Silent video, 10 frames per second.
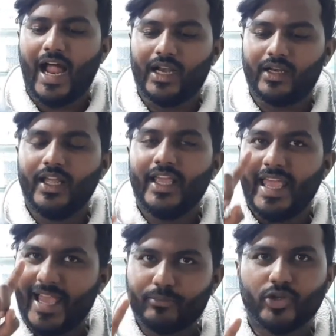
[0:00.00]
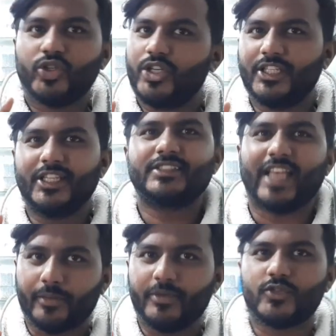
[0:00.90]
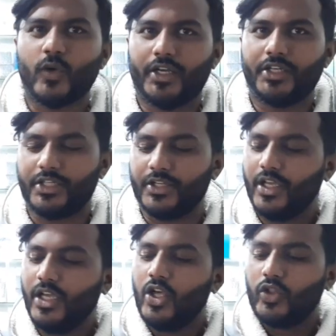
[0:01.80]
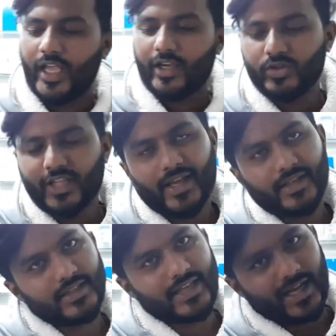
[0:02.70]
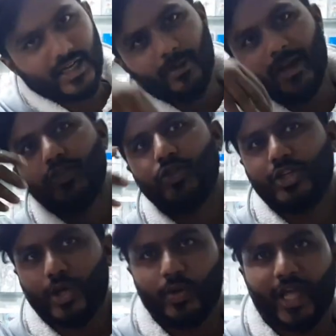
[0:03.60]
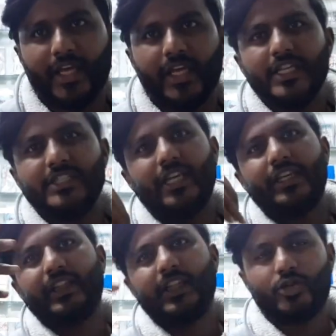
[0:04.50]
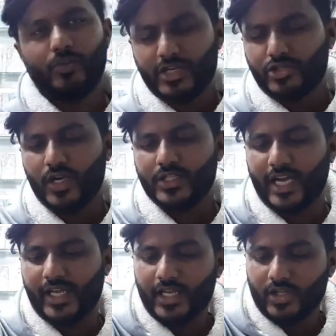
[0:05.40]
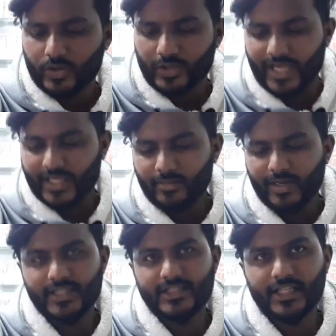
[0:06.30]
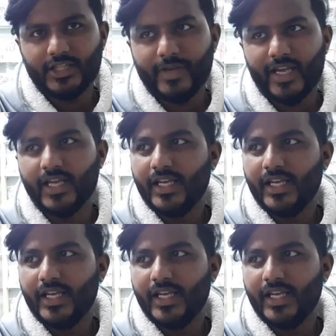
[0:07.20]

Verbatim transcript: আর এক বছরের দিই সার্ভিস ওয়ারেন্টি তো এখন দেখা গেছে ঢাকার বাইরে যদি কেউ নেয় সেই ক্ষেত্রে একটু বেশি হয়ে যায় তো ঢাকার বাইরে যে নিবে